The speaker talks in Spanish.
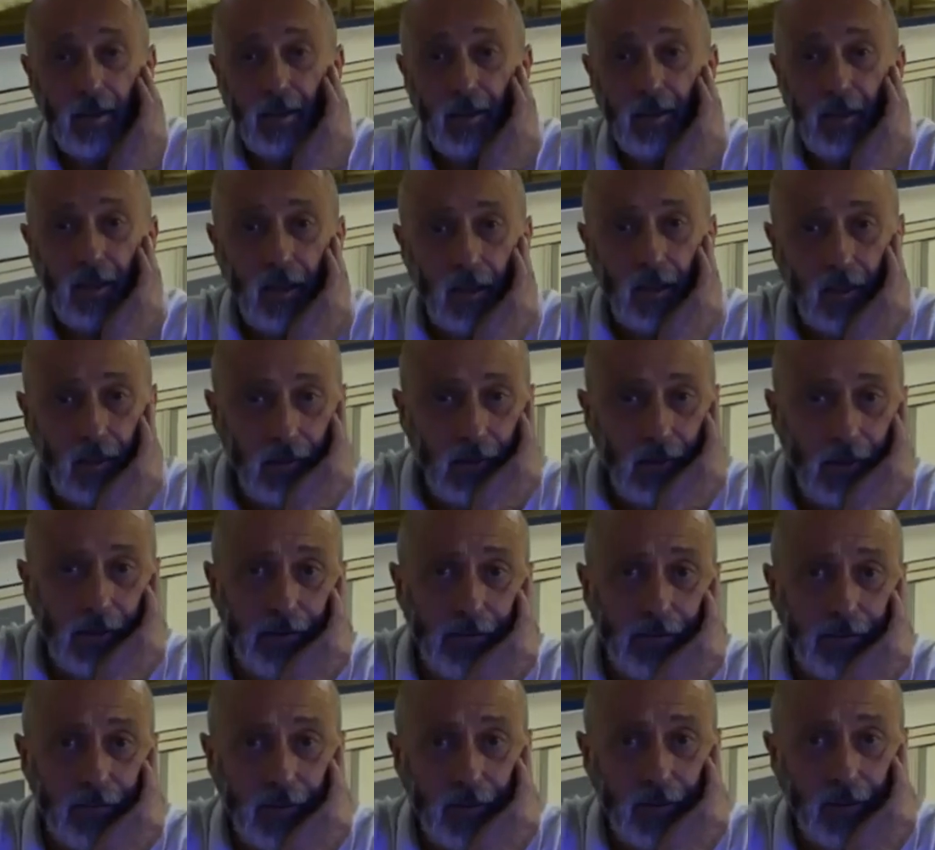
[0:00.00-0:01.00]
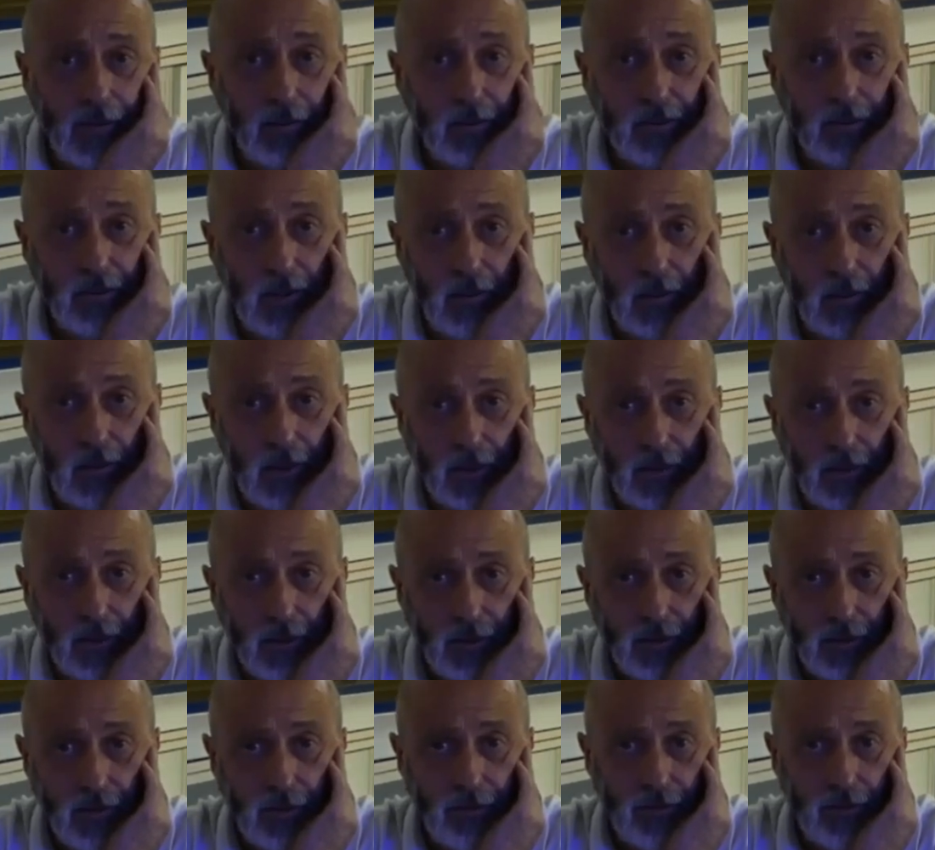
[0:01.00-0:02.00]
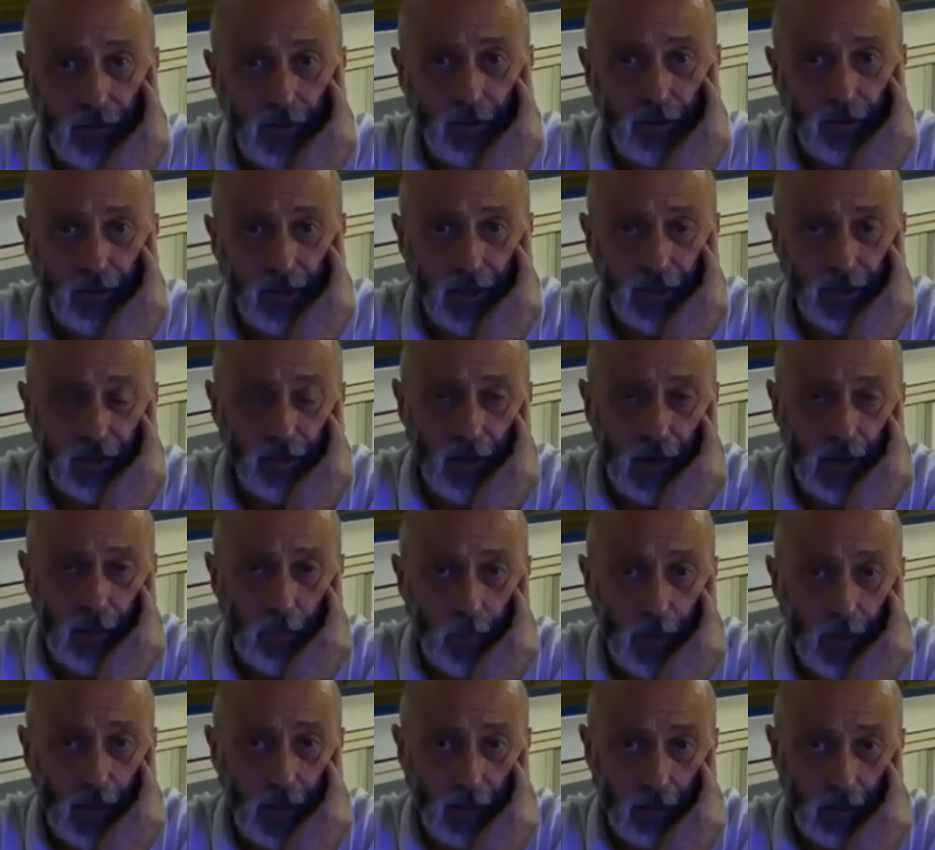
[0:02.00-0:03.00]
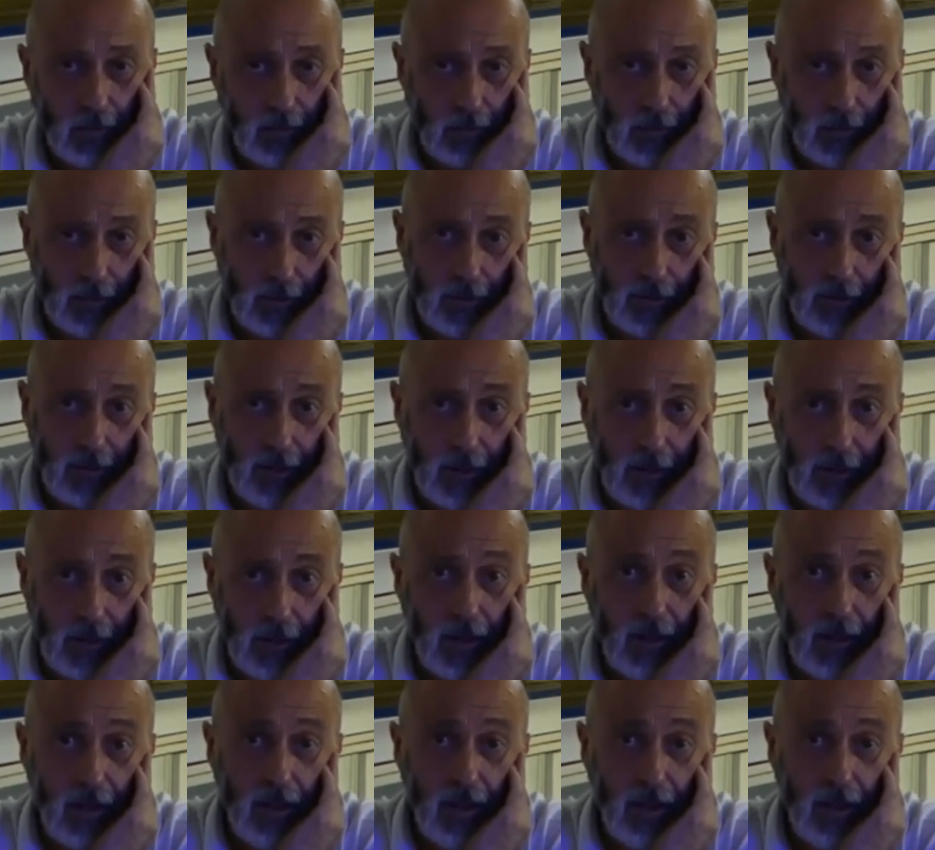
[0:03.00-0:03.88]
En Argentina, pues estamos hablando que son 5 o 6 horas menos, pues estaréis.